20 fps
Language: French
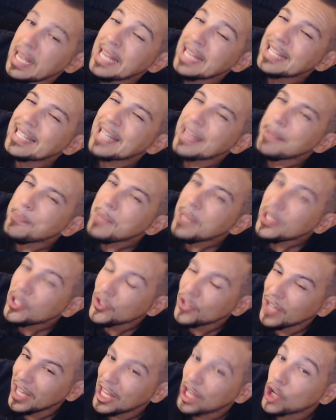ça
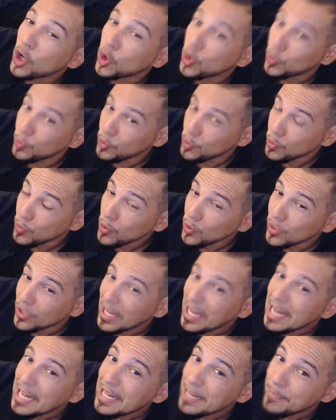m'étonnerait qu'en Coupe du Monde,
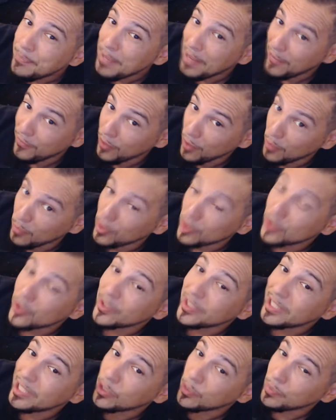les performances dans
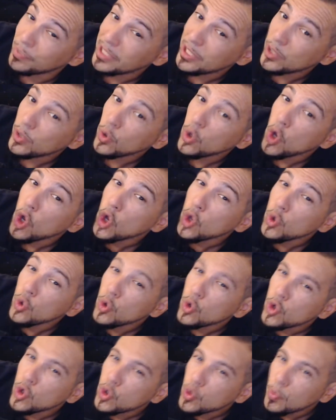cette compétition
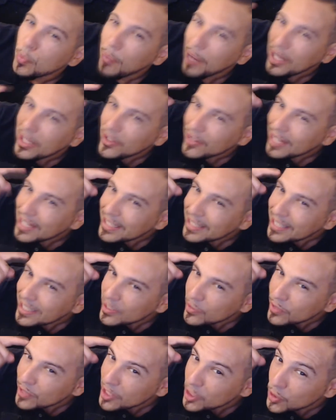ne jouent pas dans la
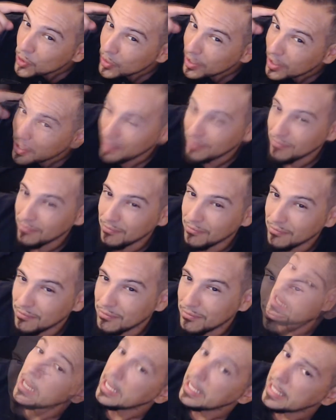tête des jurys.
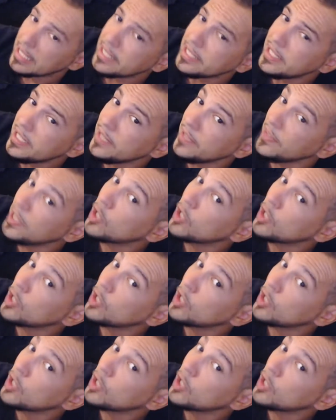Car si c'est vrai